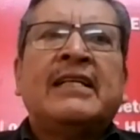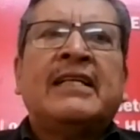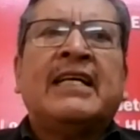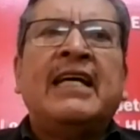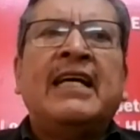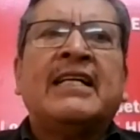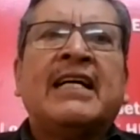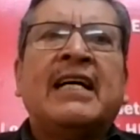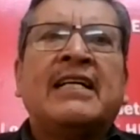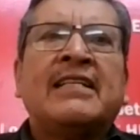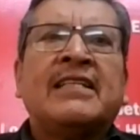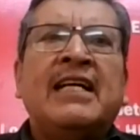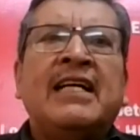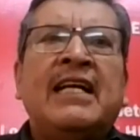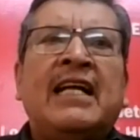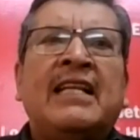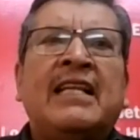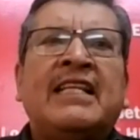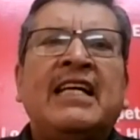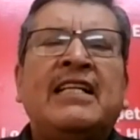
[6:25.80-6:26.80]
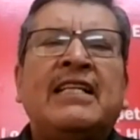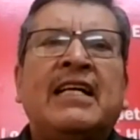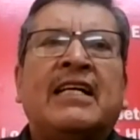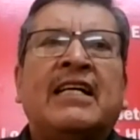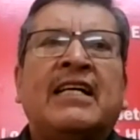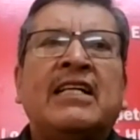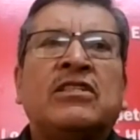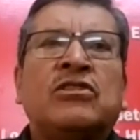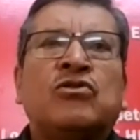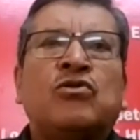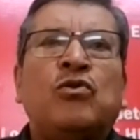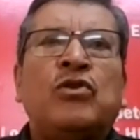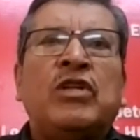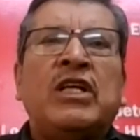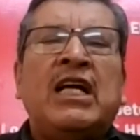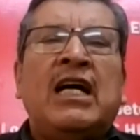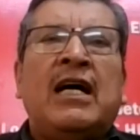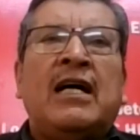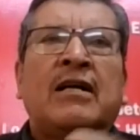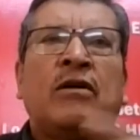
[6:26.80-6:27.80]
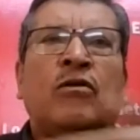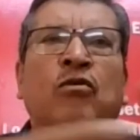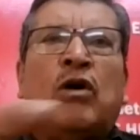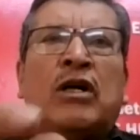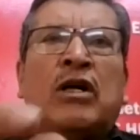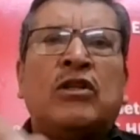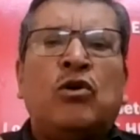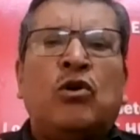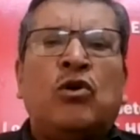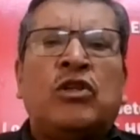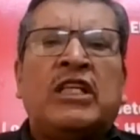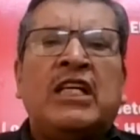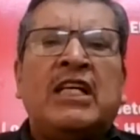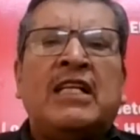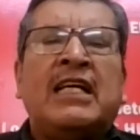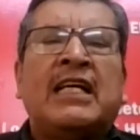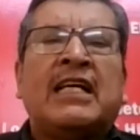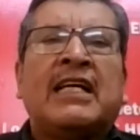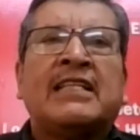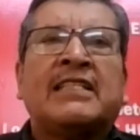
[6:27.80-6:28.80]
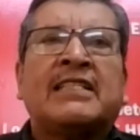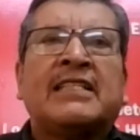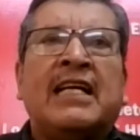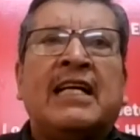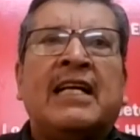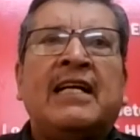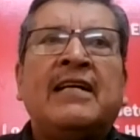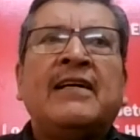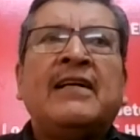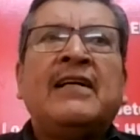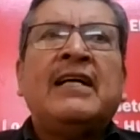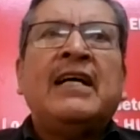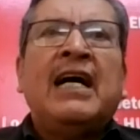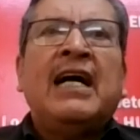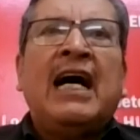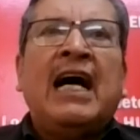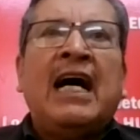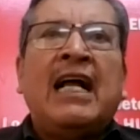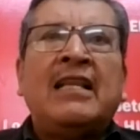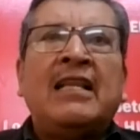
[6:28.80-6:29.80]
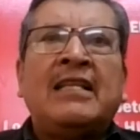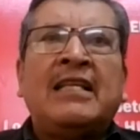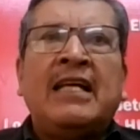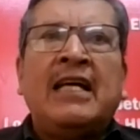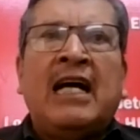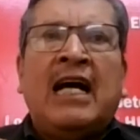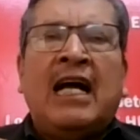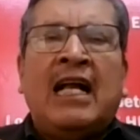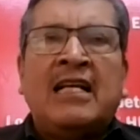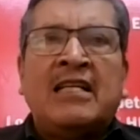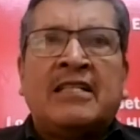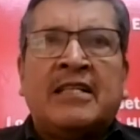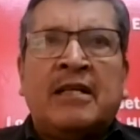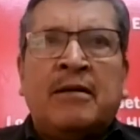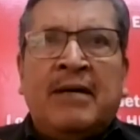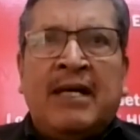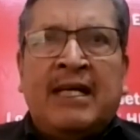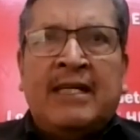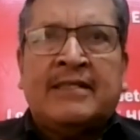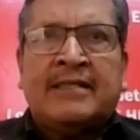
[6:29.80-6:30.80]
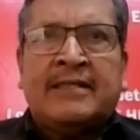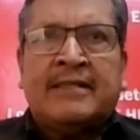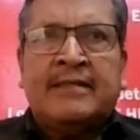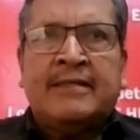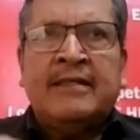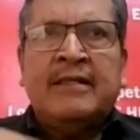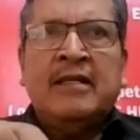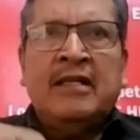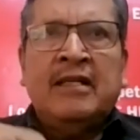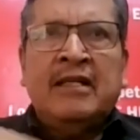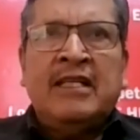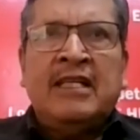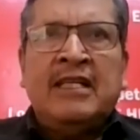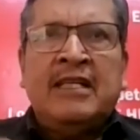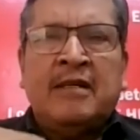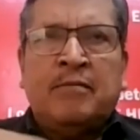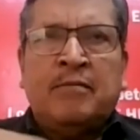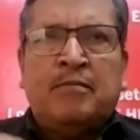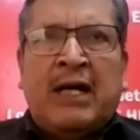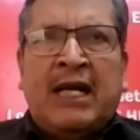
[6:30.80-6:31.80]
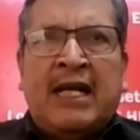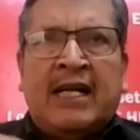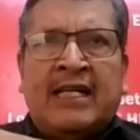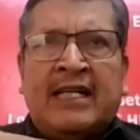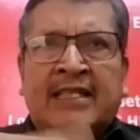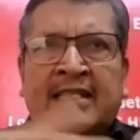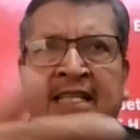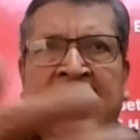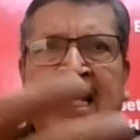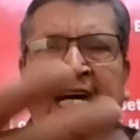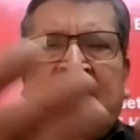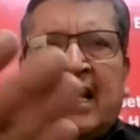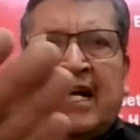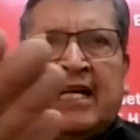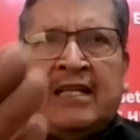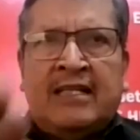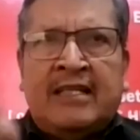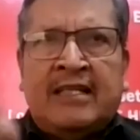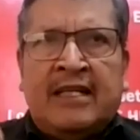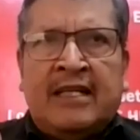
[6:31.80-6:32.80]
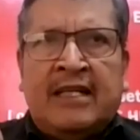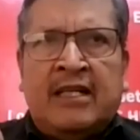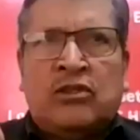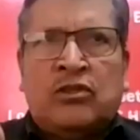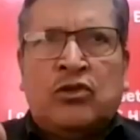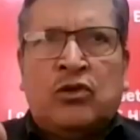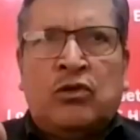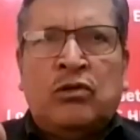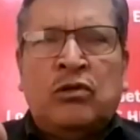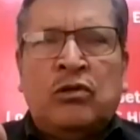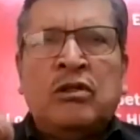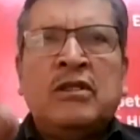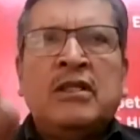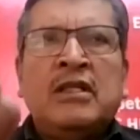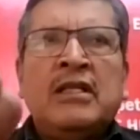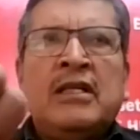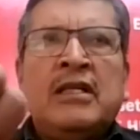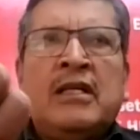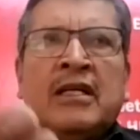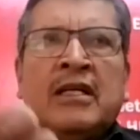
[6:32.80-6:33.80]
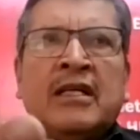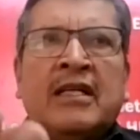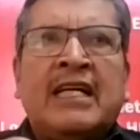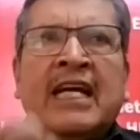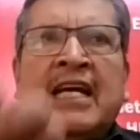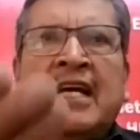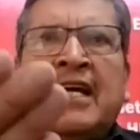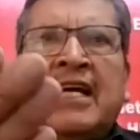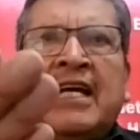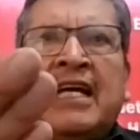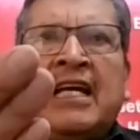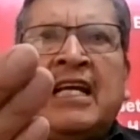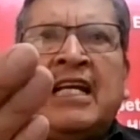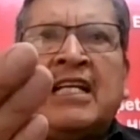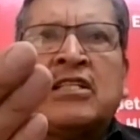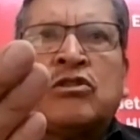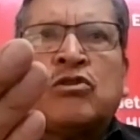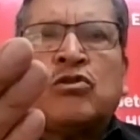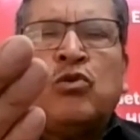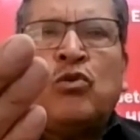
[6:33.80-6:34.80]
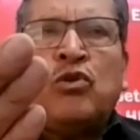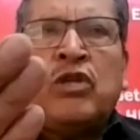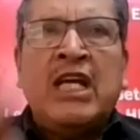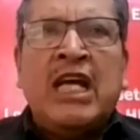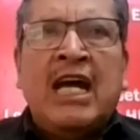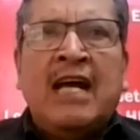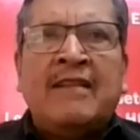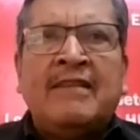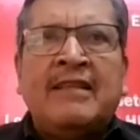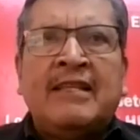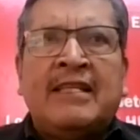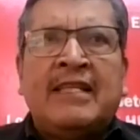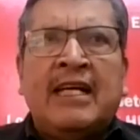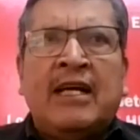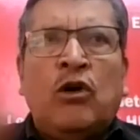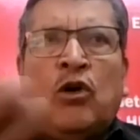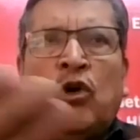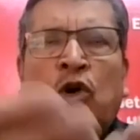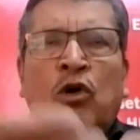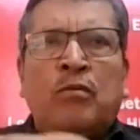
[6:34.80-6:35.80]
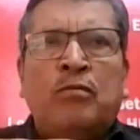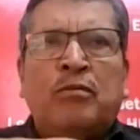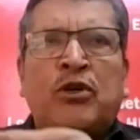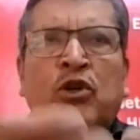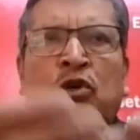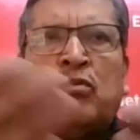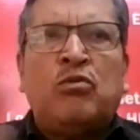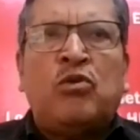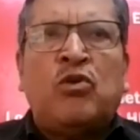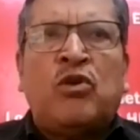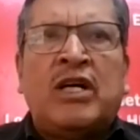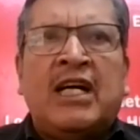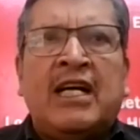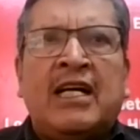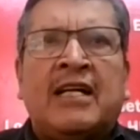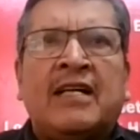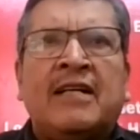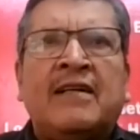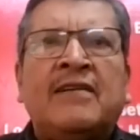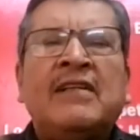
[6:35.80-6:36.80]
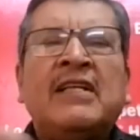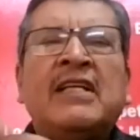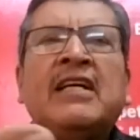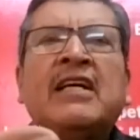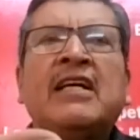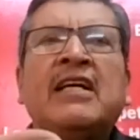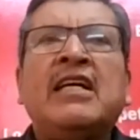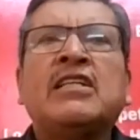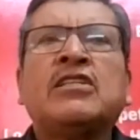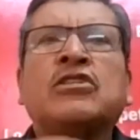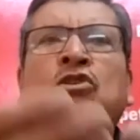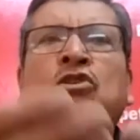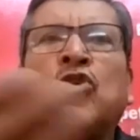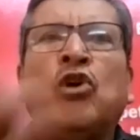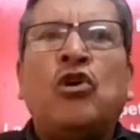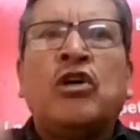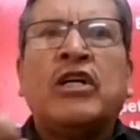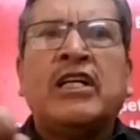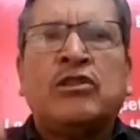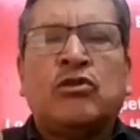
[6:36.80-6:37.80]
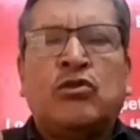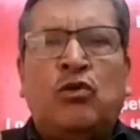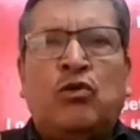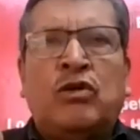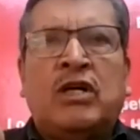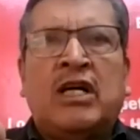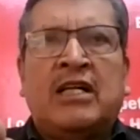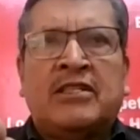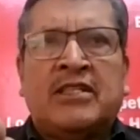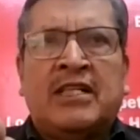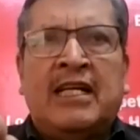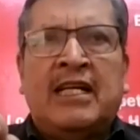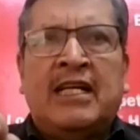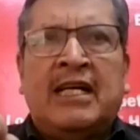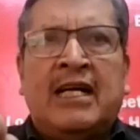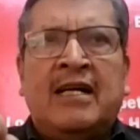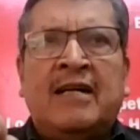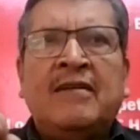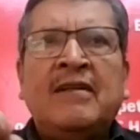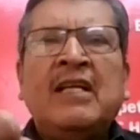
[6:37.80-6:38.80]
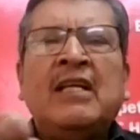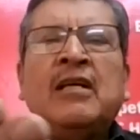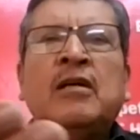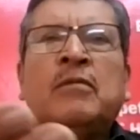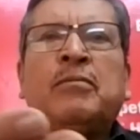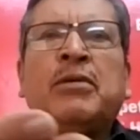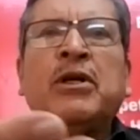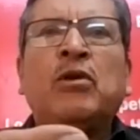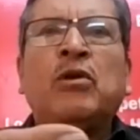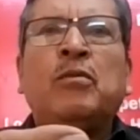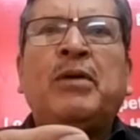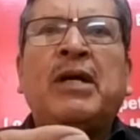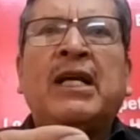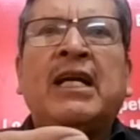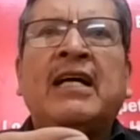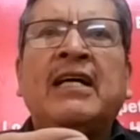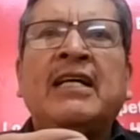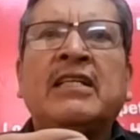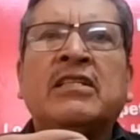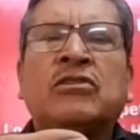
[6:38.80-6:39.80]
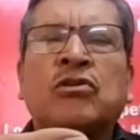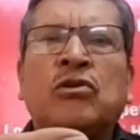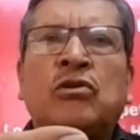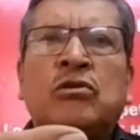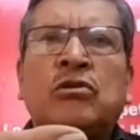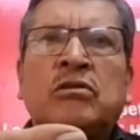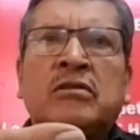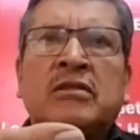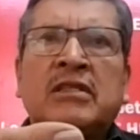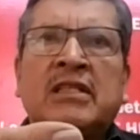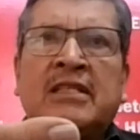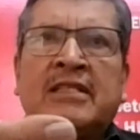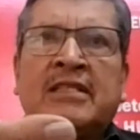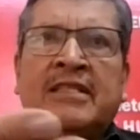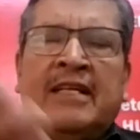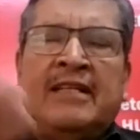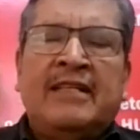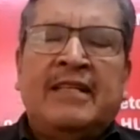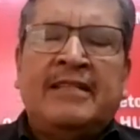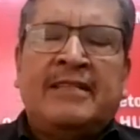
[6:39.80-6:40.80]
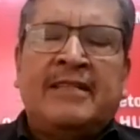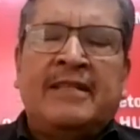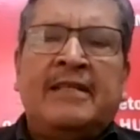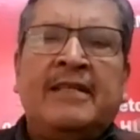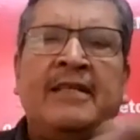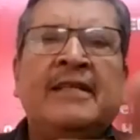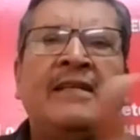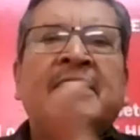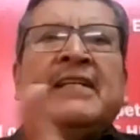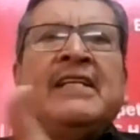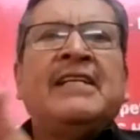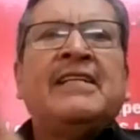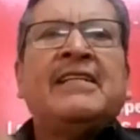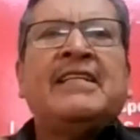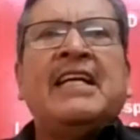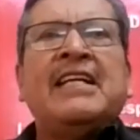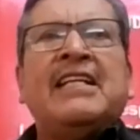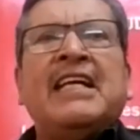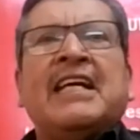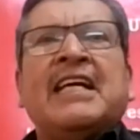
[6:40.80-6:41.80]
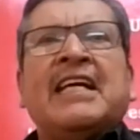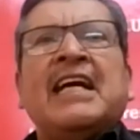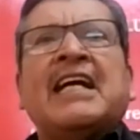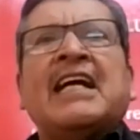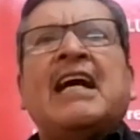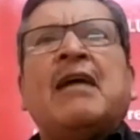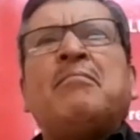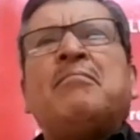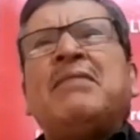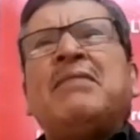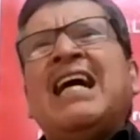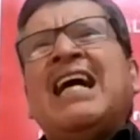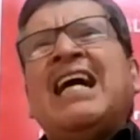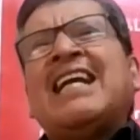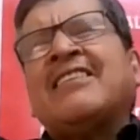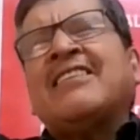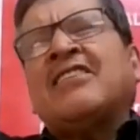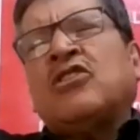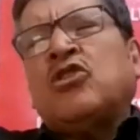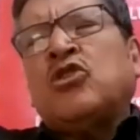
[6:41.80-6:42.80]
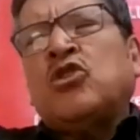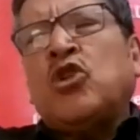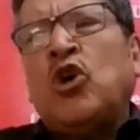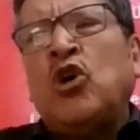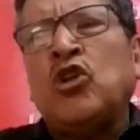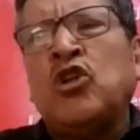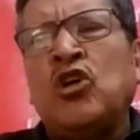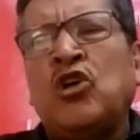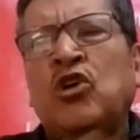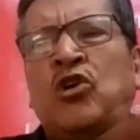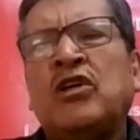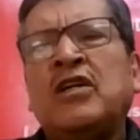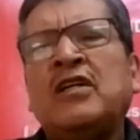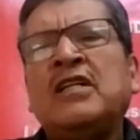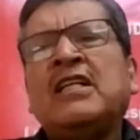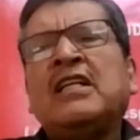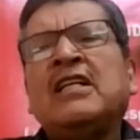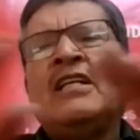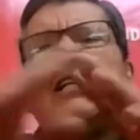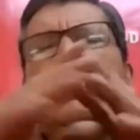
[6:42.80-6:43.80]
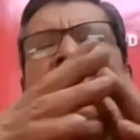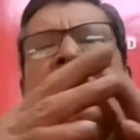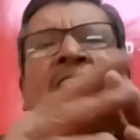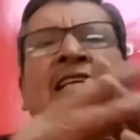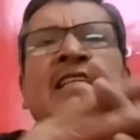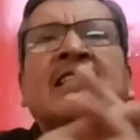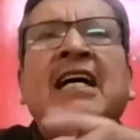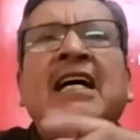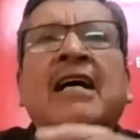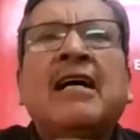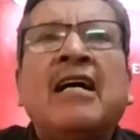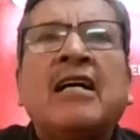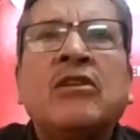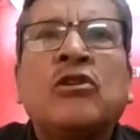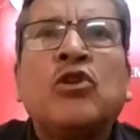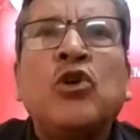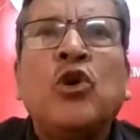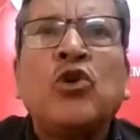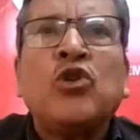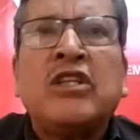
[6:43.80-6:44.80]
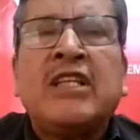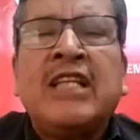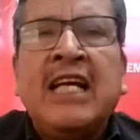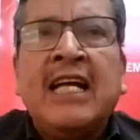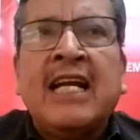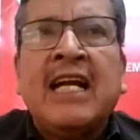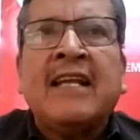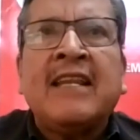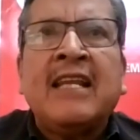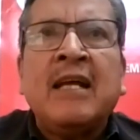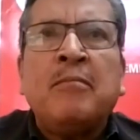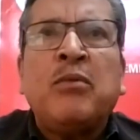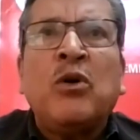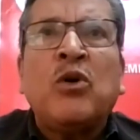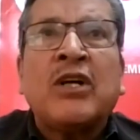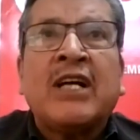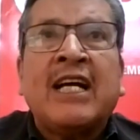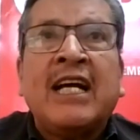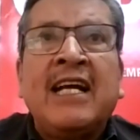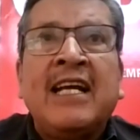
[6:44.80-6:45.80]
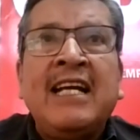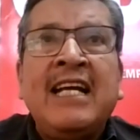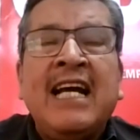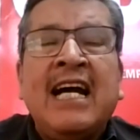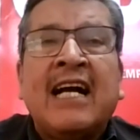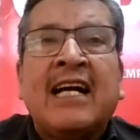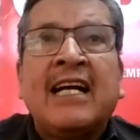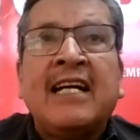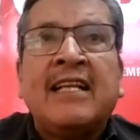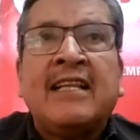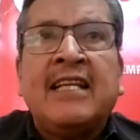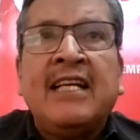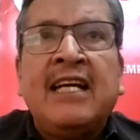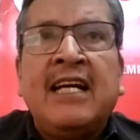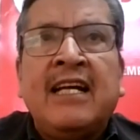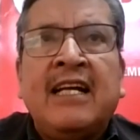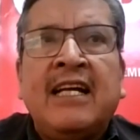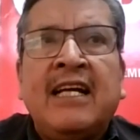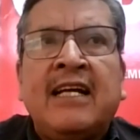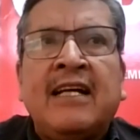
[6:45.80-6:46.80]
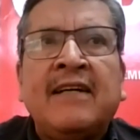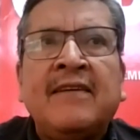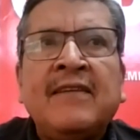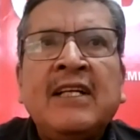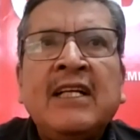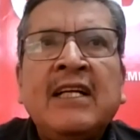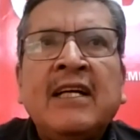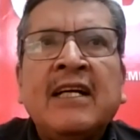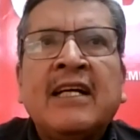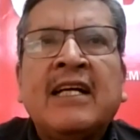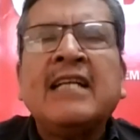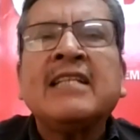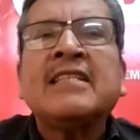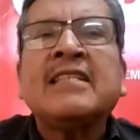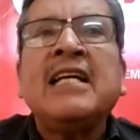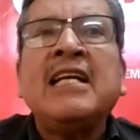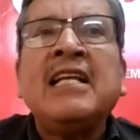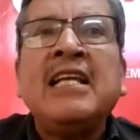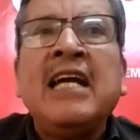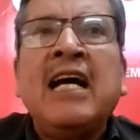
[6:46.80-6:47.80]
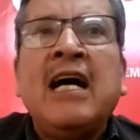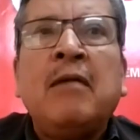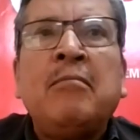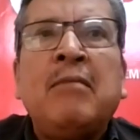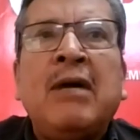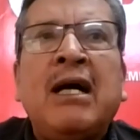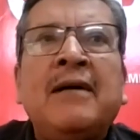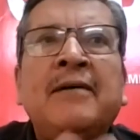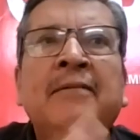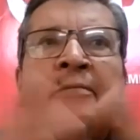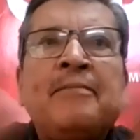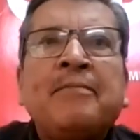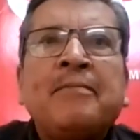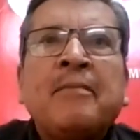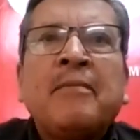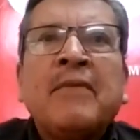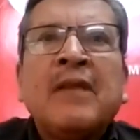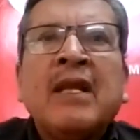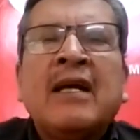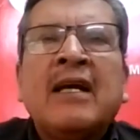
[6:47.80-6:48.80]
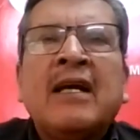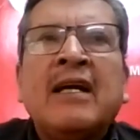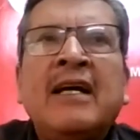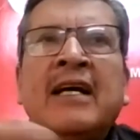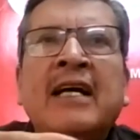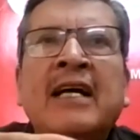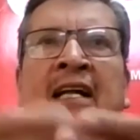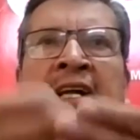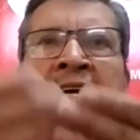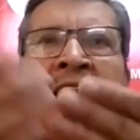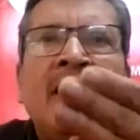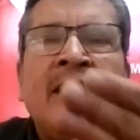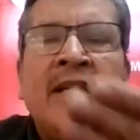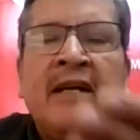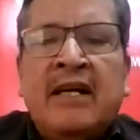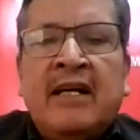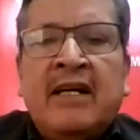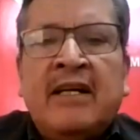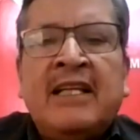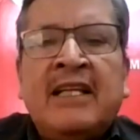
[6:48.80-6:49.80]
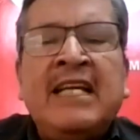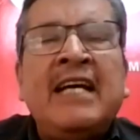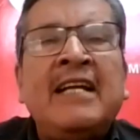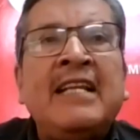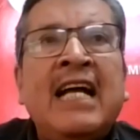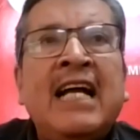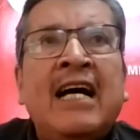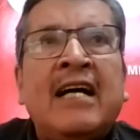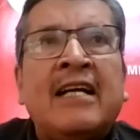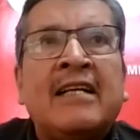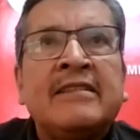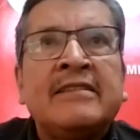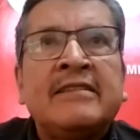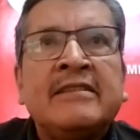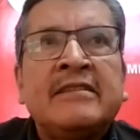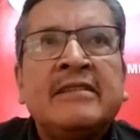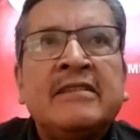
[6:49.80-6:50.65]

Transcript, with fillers: qué carrera tiene que estudiar, cuando tiene que ser al, al revés y para que sea al derecho, que el estudiante, hombre o mujer, escoge su carrera, pero para eso el CNC tiene que cambiar todo esa tontera de porquería que tiene, que se llama eh, llenar